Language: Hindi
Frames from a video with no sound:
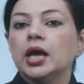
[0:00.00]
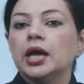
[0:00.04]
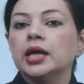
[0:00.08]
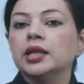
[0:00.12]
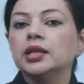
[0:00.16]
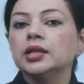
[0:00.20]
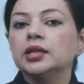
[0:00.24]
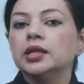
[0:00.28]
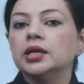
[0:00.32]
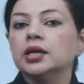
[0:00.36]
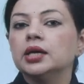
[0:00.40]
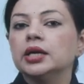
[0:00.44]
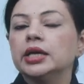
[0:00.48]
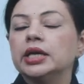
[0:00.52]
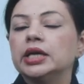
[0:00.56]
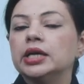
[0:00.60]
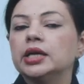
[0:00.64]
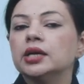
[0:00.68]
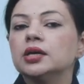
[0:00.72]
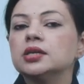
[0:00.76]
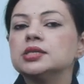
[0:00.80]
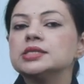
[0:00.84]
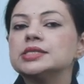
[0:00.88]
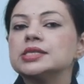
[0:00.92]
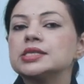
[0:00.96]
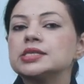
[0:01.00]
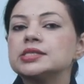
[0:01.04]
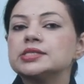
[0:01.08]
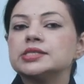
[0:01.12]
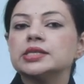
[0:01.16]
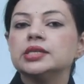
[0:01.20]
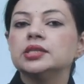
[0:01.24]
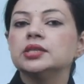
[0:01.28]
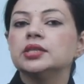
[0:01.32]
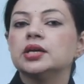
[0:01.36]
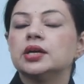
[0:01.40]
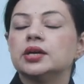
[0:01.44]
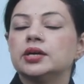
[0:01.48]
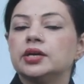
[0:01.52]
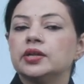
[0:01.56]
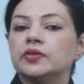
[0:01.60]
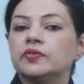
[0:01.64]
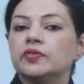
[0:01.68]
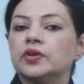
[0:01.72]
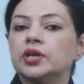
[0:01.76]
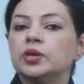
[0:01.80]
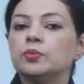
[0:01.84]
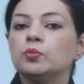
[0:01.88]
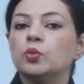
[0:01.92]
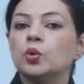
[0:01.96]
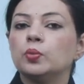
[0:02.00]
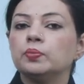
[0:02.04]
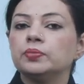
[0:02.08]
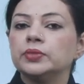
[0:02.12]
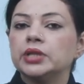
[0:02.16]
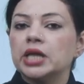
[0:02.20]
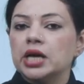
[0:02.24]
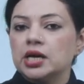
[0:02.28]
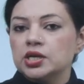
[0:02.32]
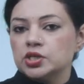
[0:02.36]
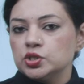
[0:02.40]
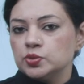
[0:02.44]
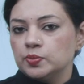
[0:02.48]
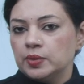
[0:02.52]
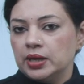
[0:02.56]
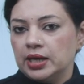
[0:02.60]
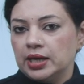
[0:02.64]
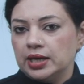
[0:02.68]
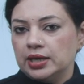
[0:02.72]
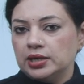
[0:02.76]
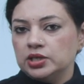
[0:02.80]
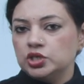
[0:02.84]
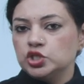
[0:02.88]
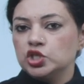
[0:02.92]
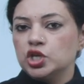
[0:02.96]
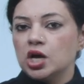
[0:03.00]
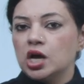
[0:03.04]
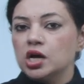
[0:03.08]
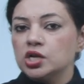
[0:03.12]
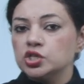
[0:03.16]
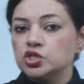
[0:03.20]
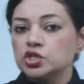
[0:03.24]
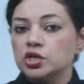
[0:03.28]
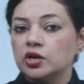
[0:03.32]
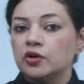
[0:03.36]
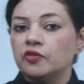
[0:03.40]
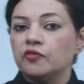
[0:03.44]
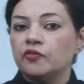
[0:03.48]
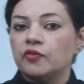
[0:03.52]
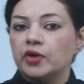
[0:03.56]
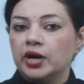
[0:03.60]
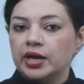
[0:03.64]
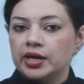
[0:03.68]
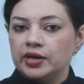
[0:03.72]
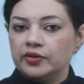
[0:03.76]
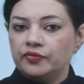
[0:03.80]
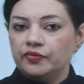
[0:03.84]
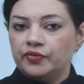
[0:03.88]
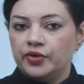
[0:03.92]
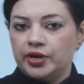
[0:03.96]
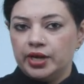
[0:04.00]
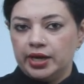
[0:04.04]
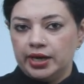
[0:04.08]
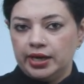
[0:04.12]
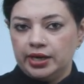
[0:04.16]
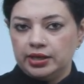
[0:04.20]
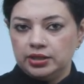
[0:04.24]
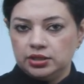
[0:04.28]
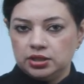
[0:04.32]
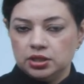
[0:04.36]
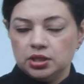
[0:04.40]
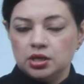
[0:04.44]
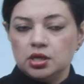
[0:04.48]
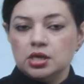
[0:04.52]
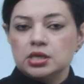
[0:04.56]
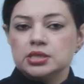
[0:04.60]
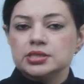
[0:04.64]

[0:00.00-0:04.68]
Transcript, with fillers: In the year 1631 मुमताज महल शाहजहाँ वाइफ डाइड